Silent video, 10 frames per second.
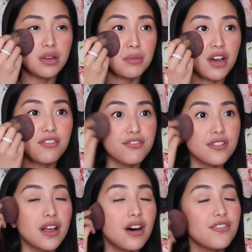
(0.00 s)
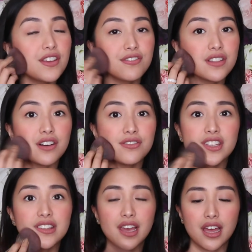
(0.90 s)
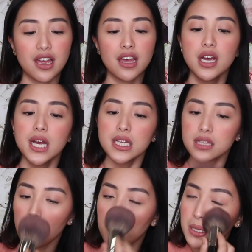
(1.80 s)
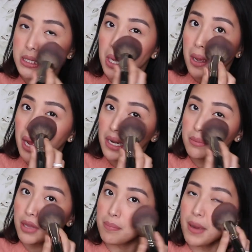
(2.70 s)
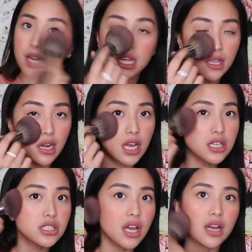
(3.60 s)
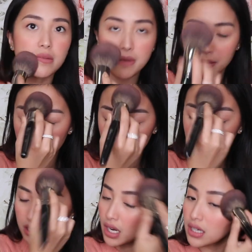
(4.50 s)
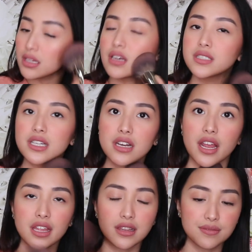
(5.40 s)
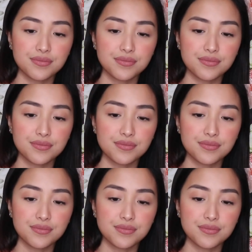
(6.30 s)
Alam mo yung fluffy-fluffy niya. Tapos, alam mo yung pang ganyan lang siya. Pang powder lang na saglit.